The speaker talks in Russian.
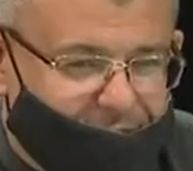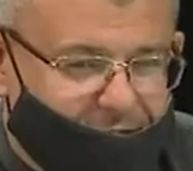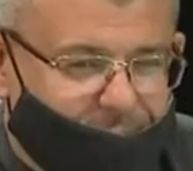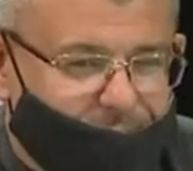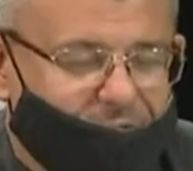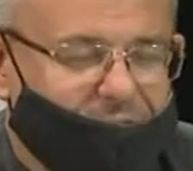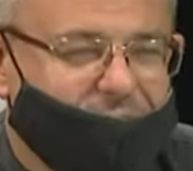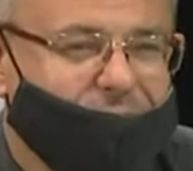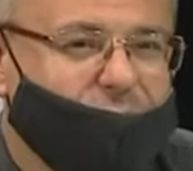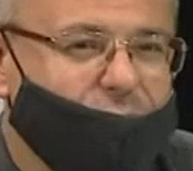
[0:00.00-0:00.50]

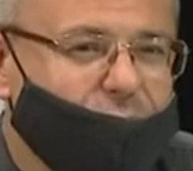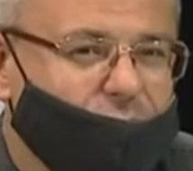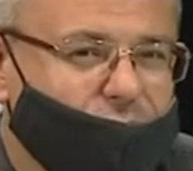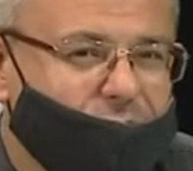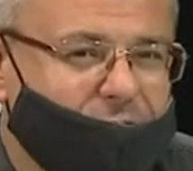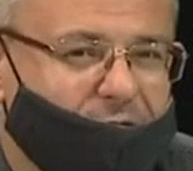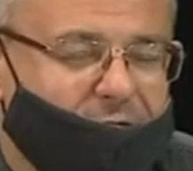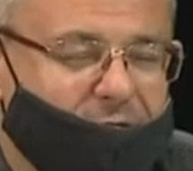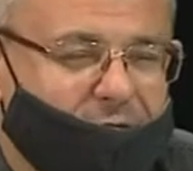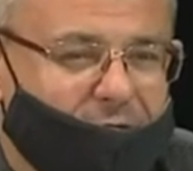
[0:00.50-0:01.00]

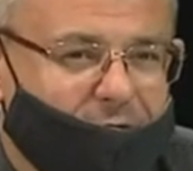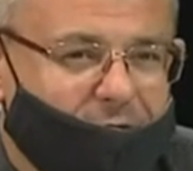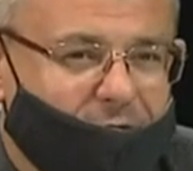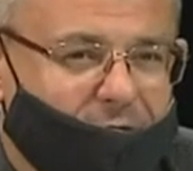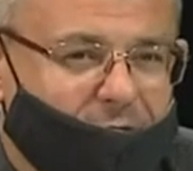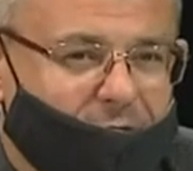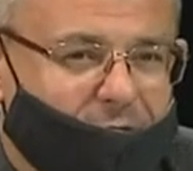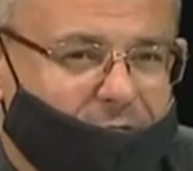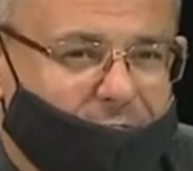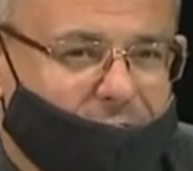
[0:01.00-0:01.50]
определенный
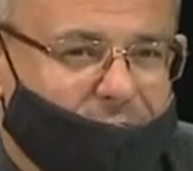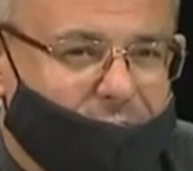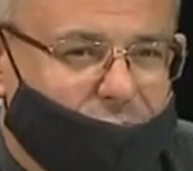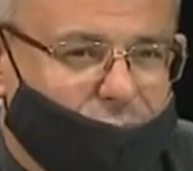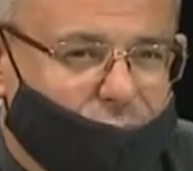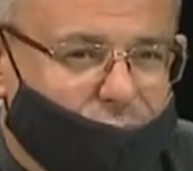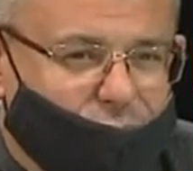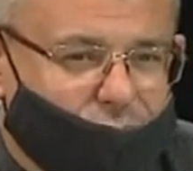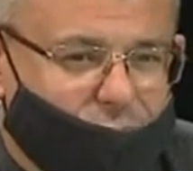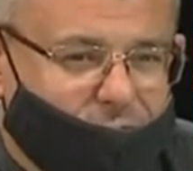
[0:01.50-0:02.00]
не
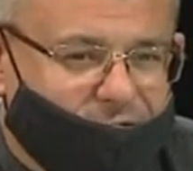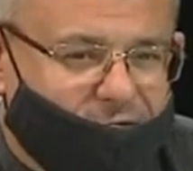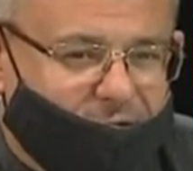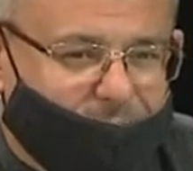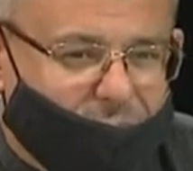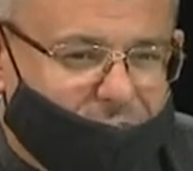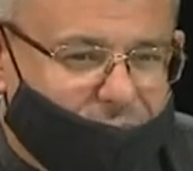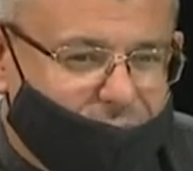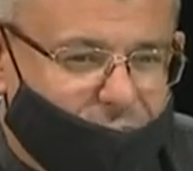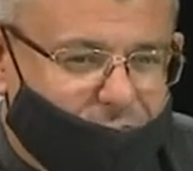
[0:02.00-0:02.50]
то что
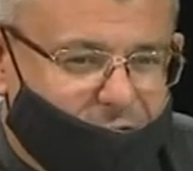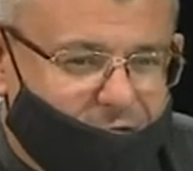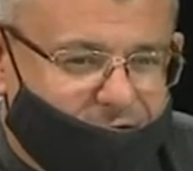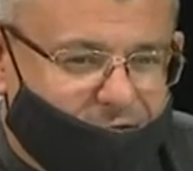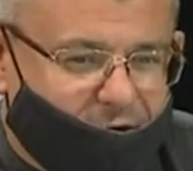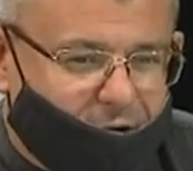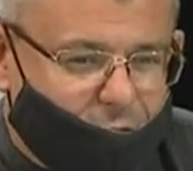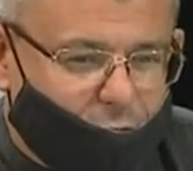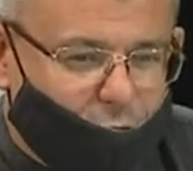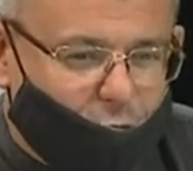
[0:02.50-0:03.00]
информационный
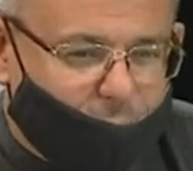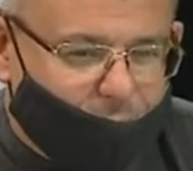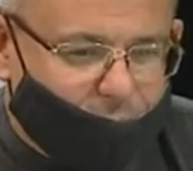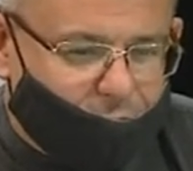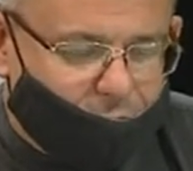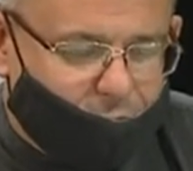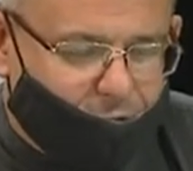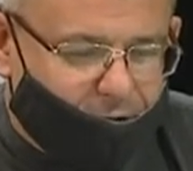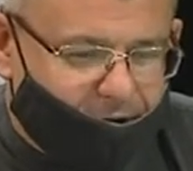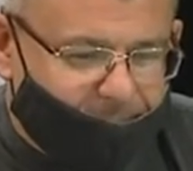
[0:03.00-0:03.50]

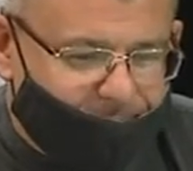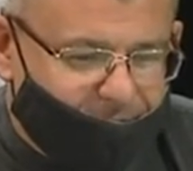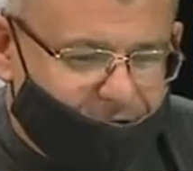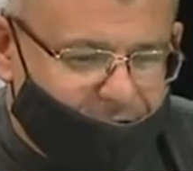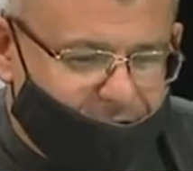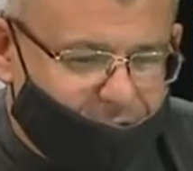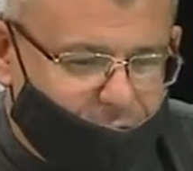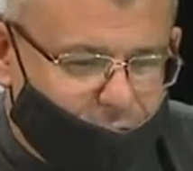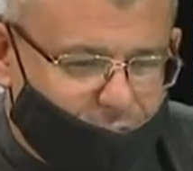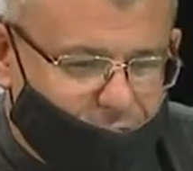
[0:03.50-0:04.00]
вакуум, но
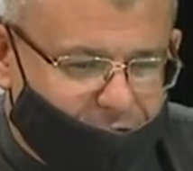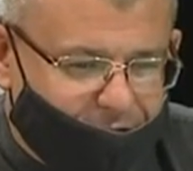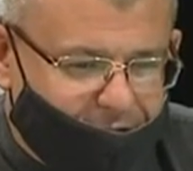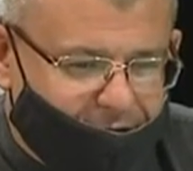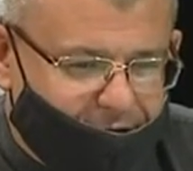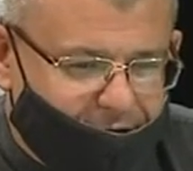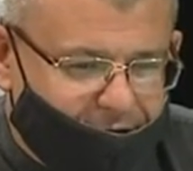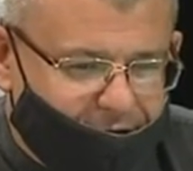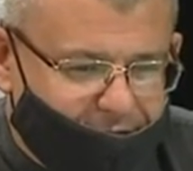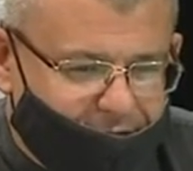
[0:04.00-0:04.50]

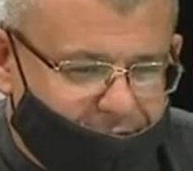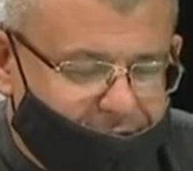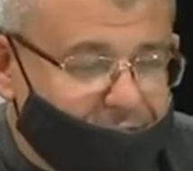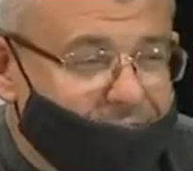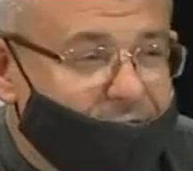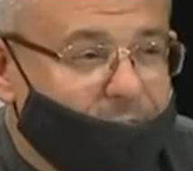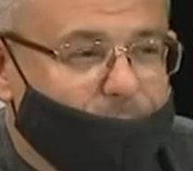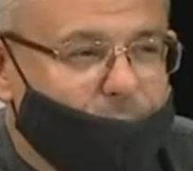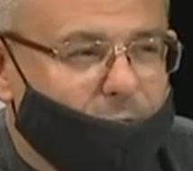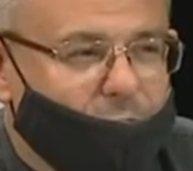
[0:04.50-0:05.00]
определенное
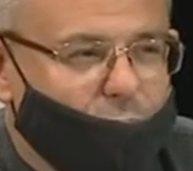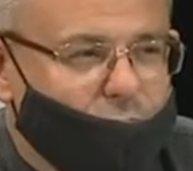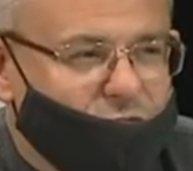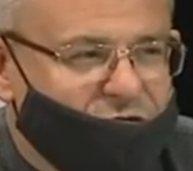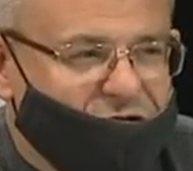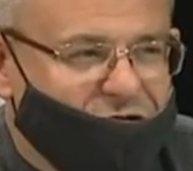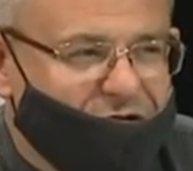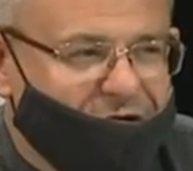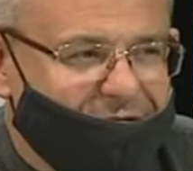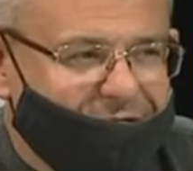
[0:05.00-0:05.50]

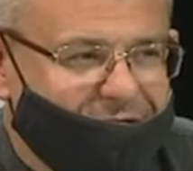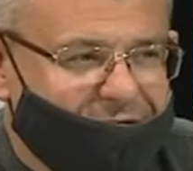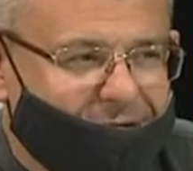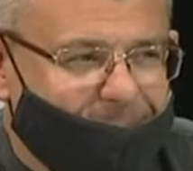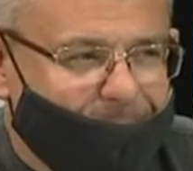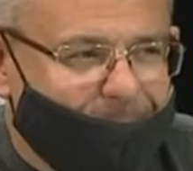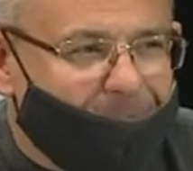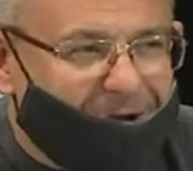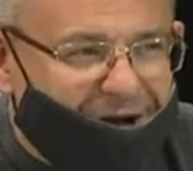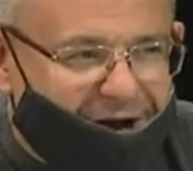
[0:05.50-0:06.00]

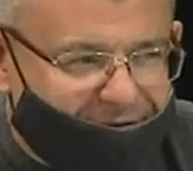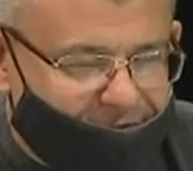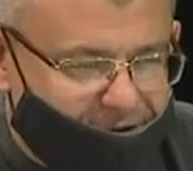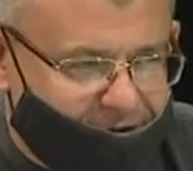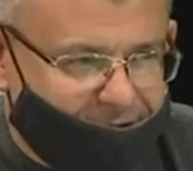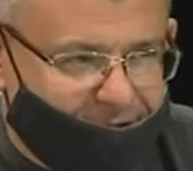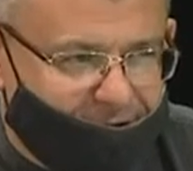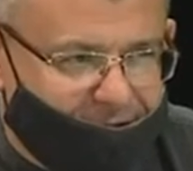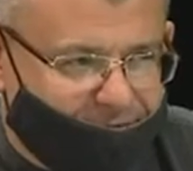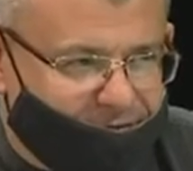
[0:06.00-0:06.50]
недополучение
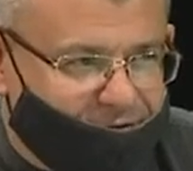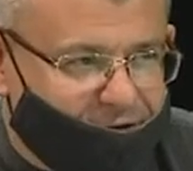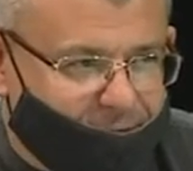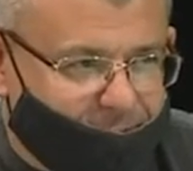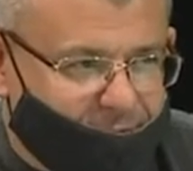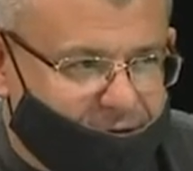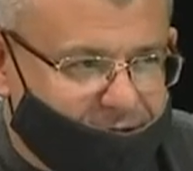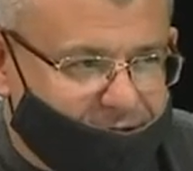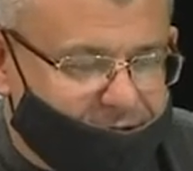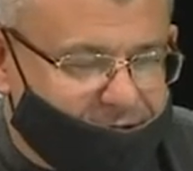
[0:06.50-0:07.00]
правильной
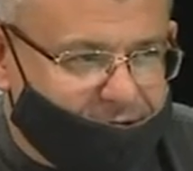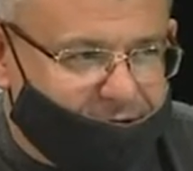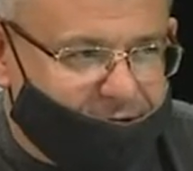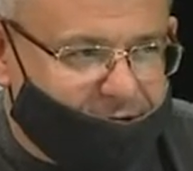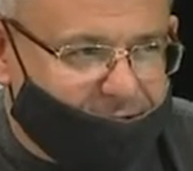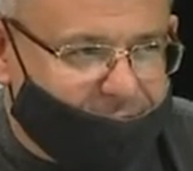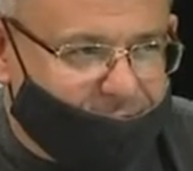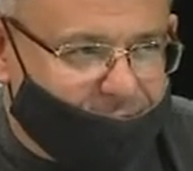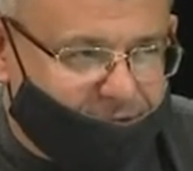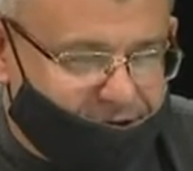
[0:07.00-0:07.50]

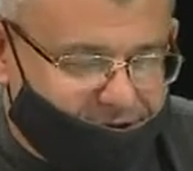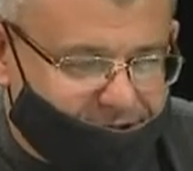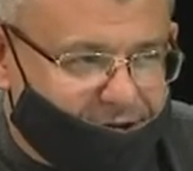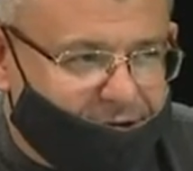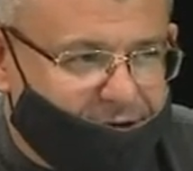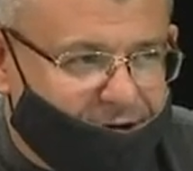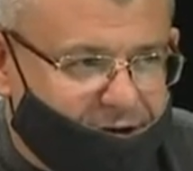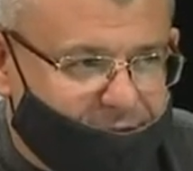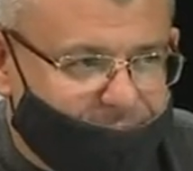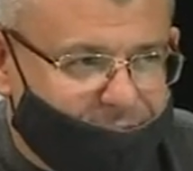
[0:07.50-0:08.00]
информации. Мы
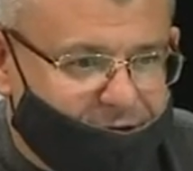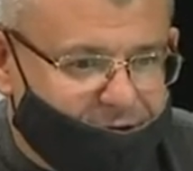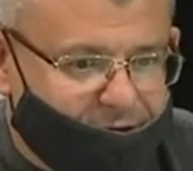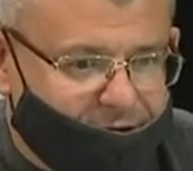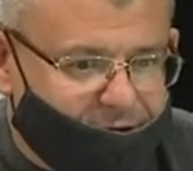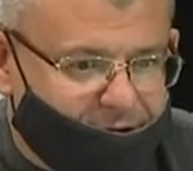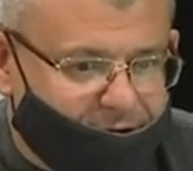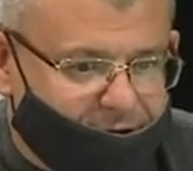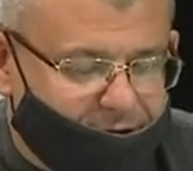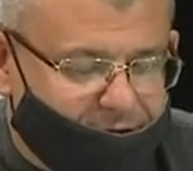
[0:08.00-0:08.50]

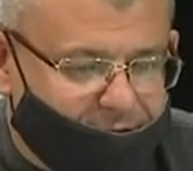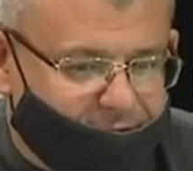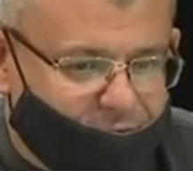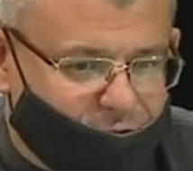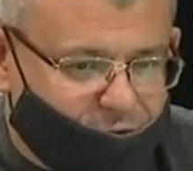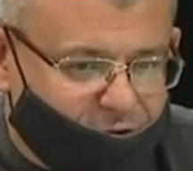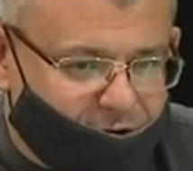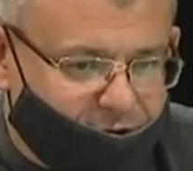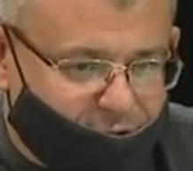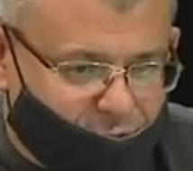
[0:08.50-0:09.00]
стараемся
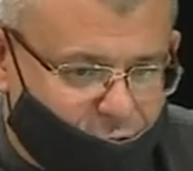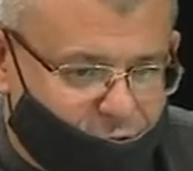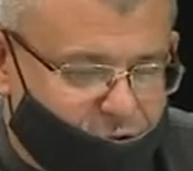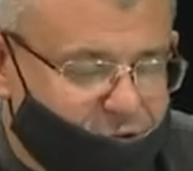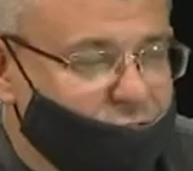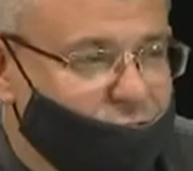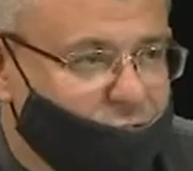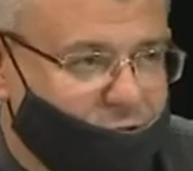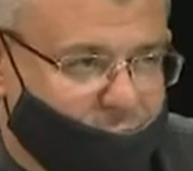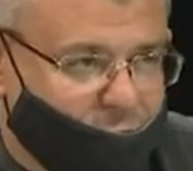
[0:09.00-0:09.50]
вот эту
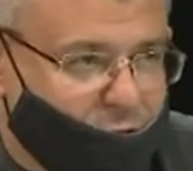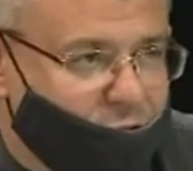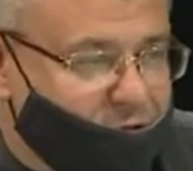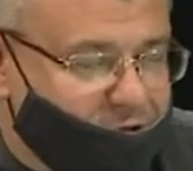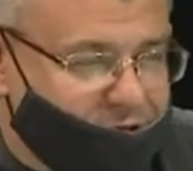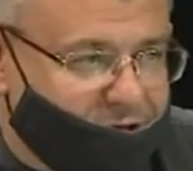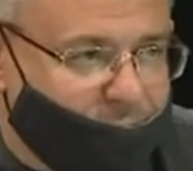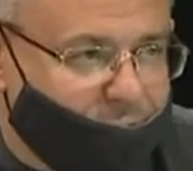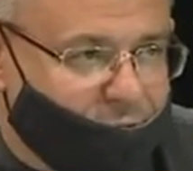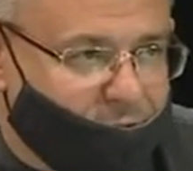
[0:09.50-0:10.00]
нишу
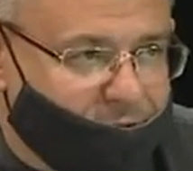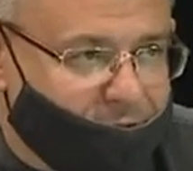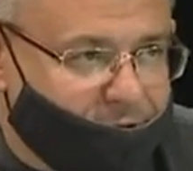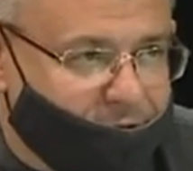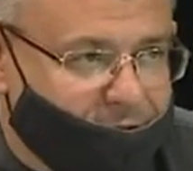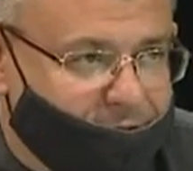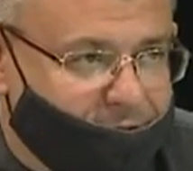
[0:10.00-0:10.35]
немножко заполнить.